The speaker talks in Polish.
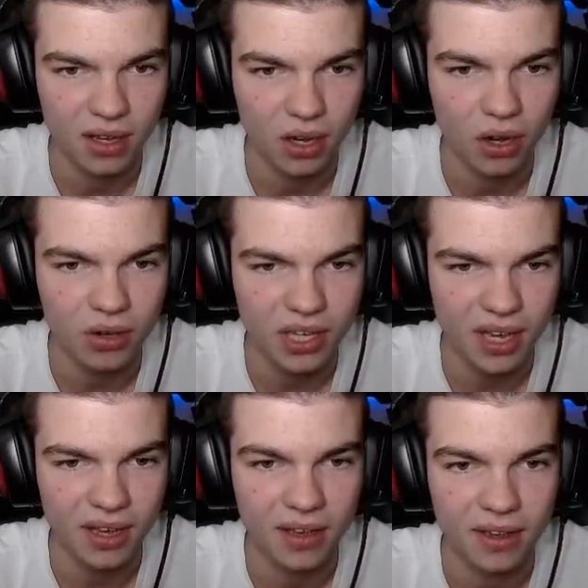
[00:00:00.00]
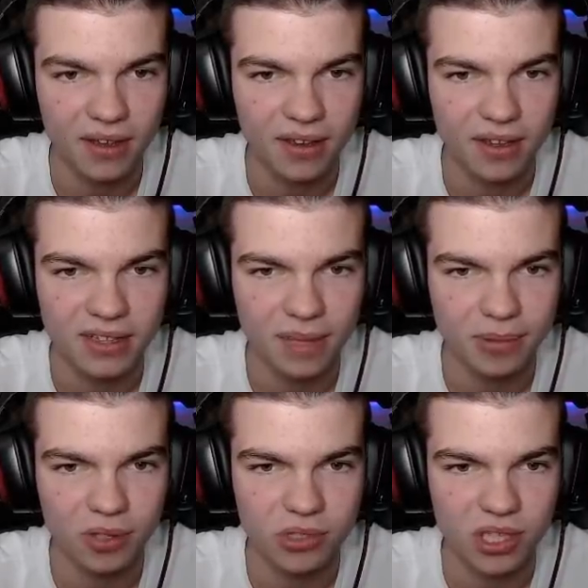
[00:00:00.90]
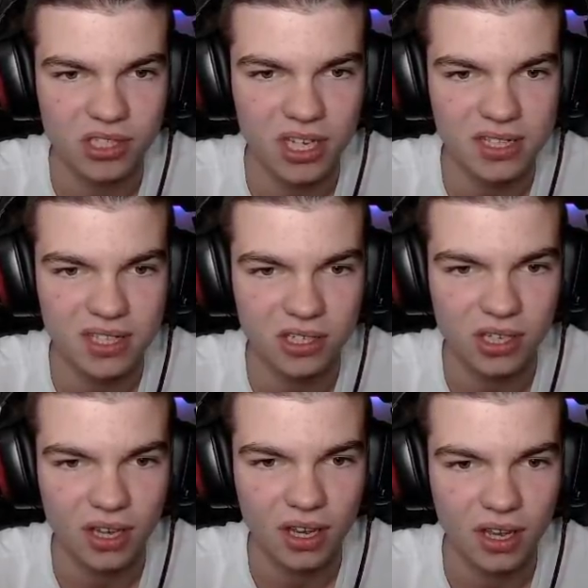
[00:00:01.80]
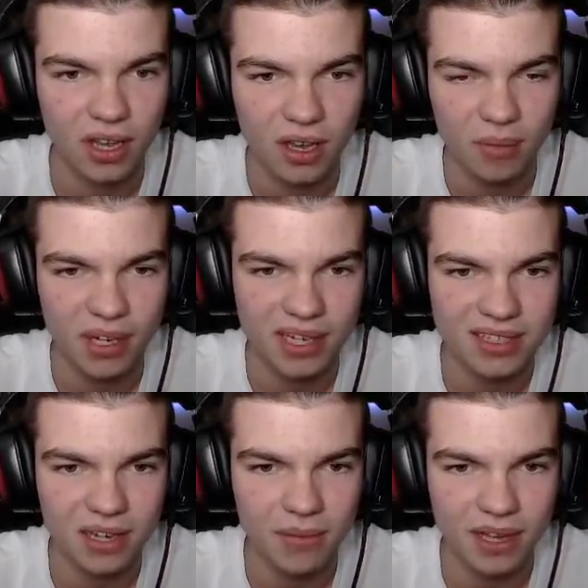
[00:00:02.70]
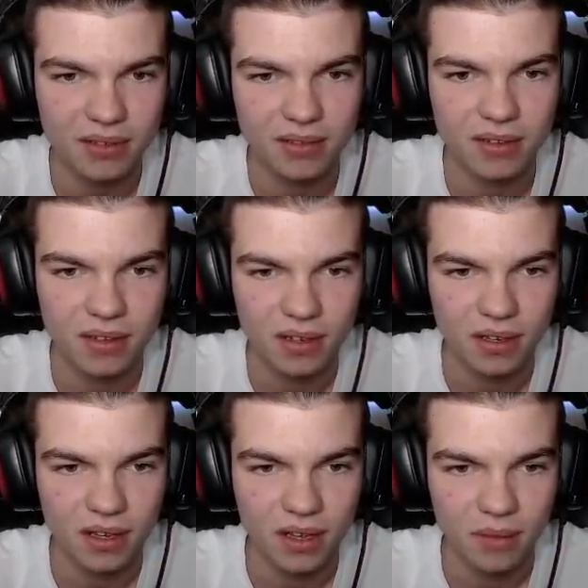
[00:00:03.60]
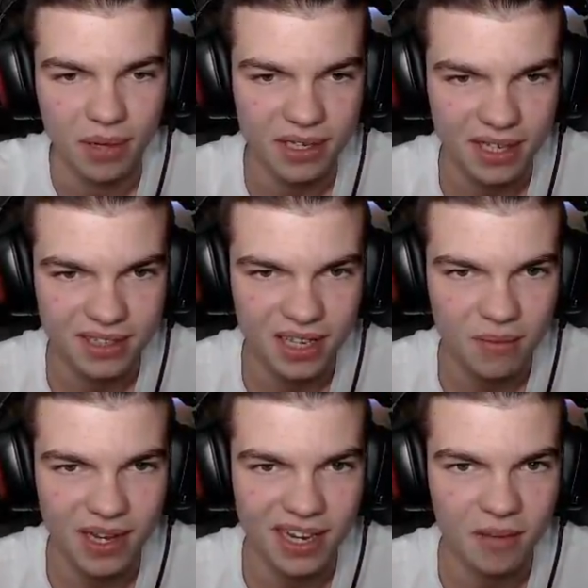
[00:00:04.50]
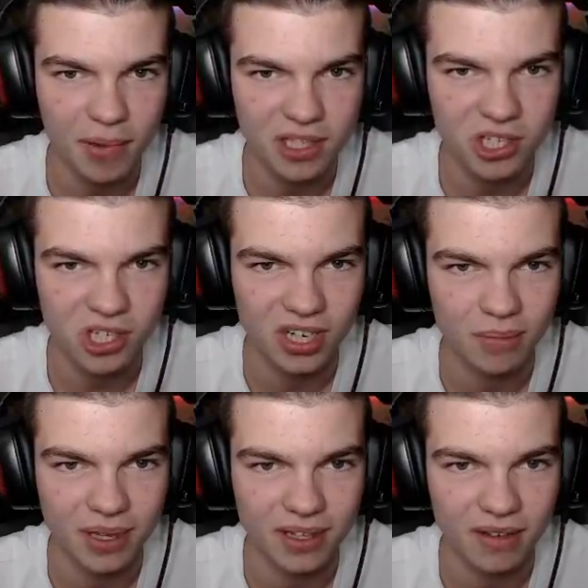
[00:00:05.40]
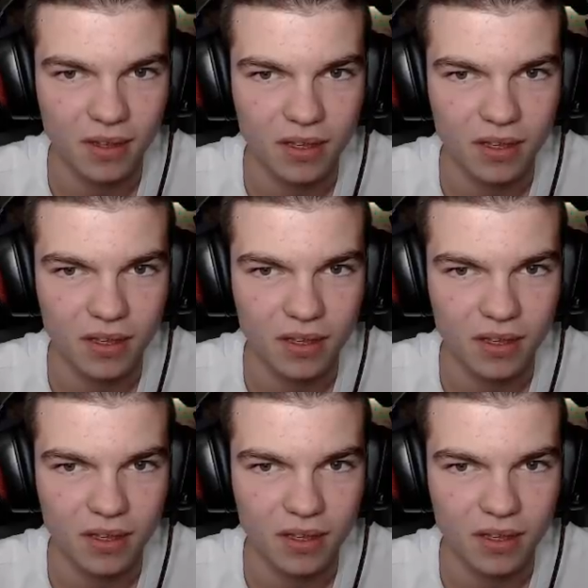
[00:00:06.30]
o nie, tepnął się, gdzie jesteś? Panie Enderman... Panie Endermanie, nie patrzę się na pana.